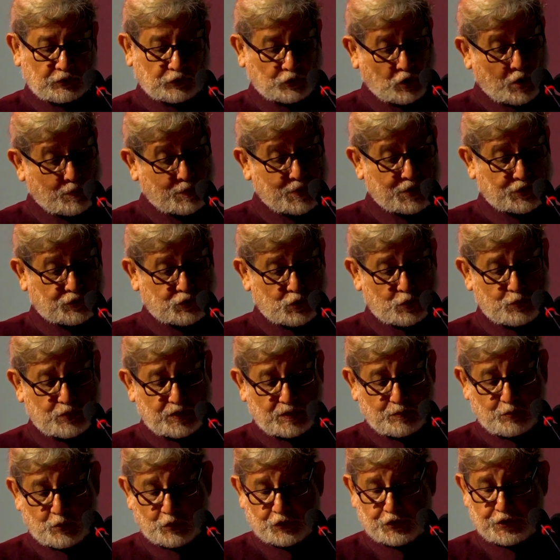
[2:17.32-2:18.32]
তবে তুমি
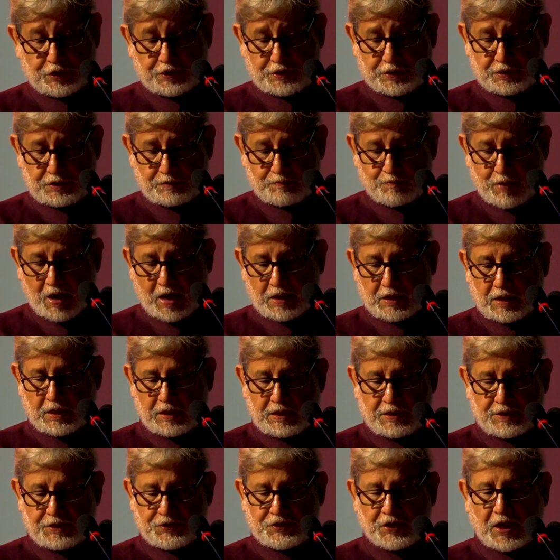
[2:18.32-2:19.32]
বুঝি
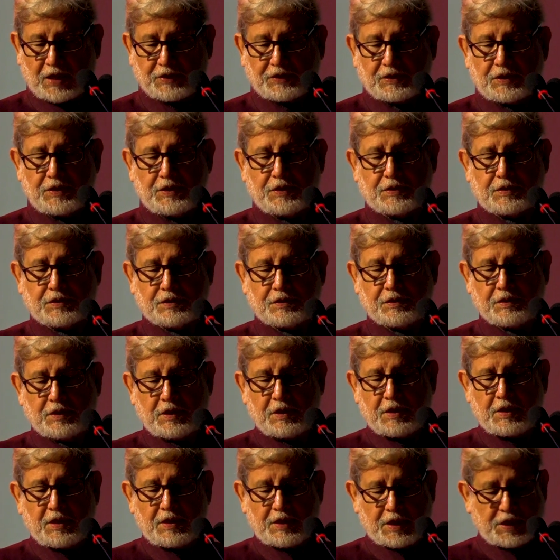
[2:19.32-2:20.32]
বাঙালি জাতির
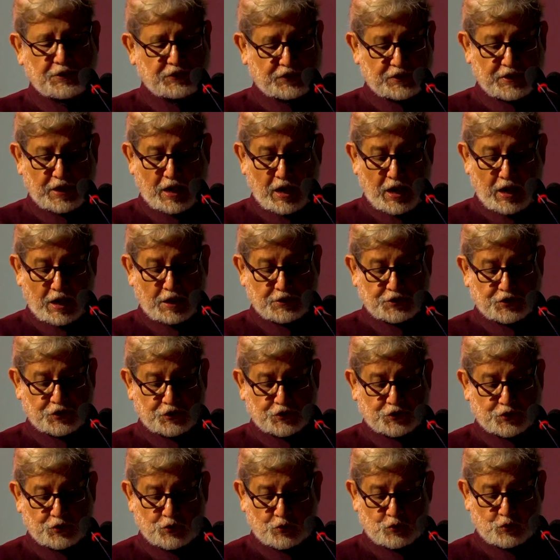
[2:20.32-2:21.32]
ইতিহাস
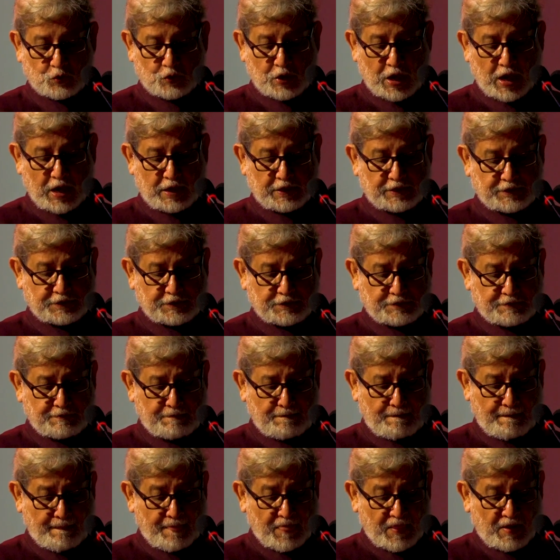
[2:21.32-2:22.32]
শোনো নাই
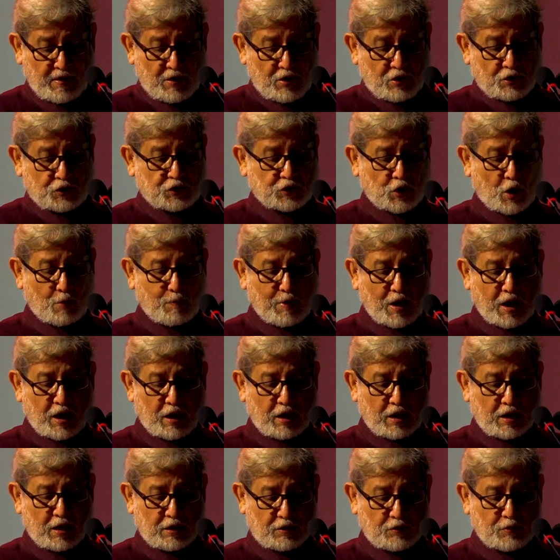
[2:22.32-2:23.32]

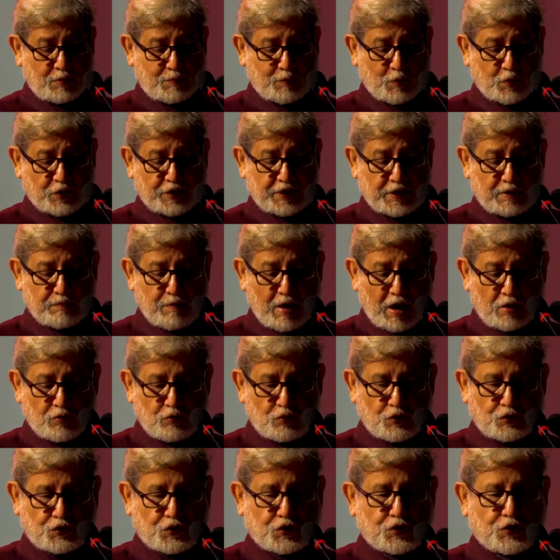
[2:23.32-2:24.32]
সবার উপরে
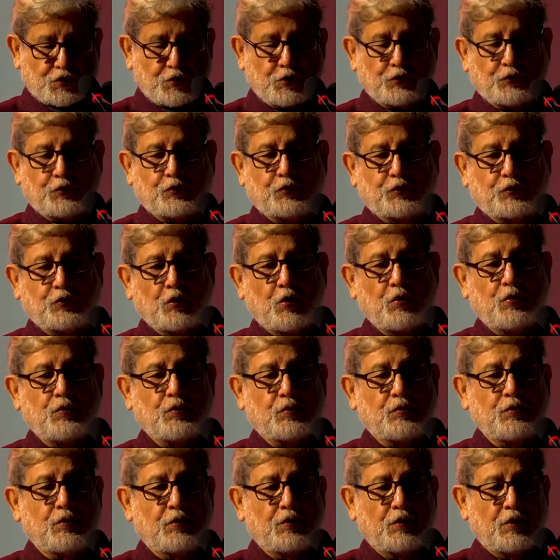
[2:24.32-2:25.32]
মানুষ সত্য
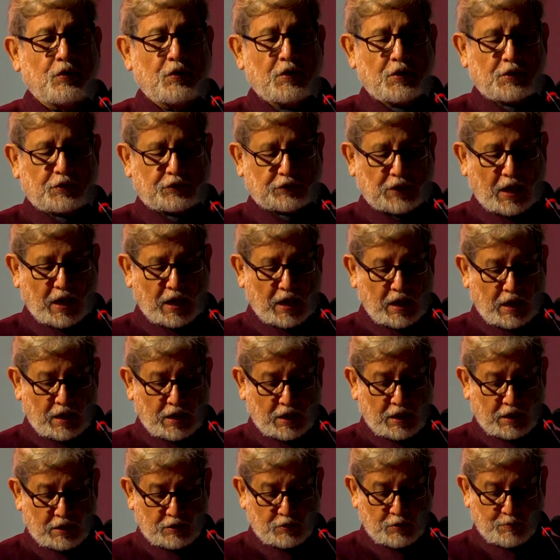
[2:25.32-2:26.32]

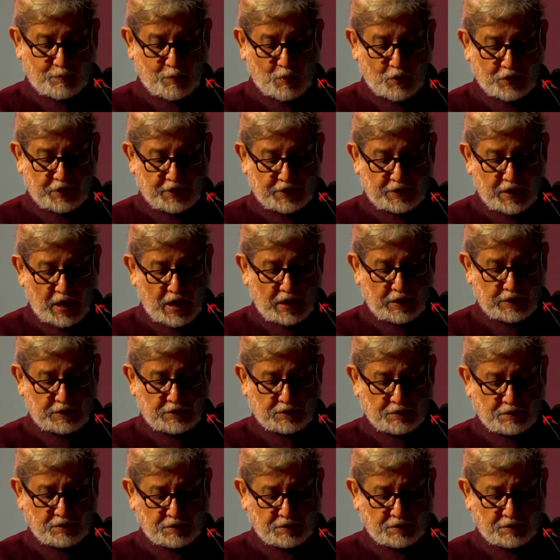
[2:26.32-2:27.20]
তাহার উপরে নাই